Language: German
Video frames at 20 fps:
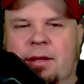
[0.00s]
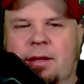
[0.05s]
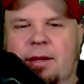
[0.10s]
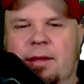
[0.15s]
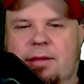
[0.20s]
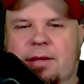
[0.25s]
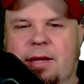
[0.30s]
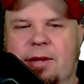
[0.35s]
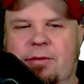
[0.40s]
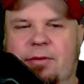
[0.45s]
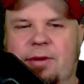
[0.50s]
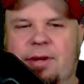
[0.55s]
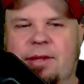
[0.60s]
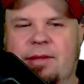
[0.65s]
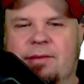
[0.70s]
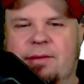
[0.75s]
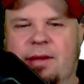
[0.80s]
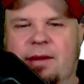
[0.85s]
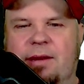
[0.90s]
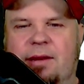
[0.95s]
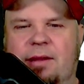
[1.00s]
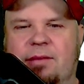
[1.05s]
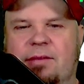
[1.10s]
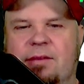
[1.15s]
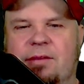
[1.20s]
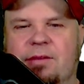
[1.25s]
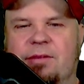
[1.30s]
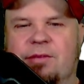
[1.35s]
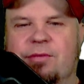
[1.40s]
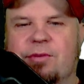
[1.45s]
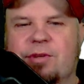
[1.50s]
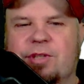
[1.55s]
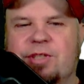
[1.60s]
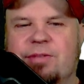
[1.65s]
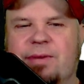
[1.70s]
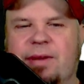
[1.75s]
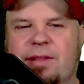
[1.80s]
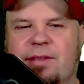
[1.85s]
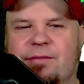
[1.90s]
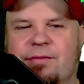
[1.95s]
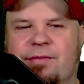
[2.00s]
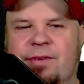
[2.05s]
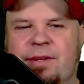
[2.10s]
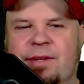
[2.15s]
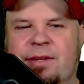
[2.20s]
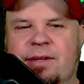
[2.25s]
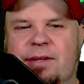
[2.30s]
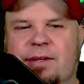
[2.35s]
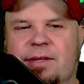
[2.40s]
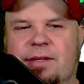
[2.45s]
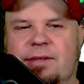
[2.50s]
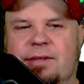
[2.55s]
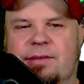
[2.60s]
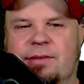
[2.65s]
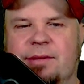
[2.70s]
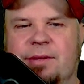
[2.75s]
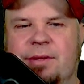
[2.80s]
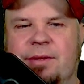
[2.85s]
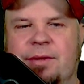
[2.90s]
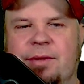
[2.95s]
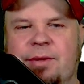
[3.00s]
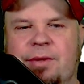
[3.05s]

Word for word: Das kann doch nicht sein, dass sie so schwer zu finden ist.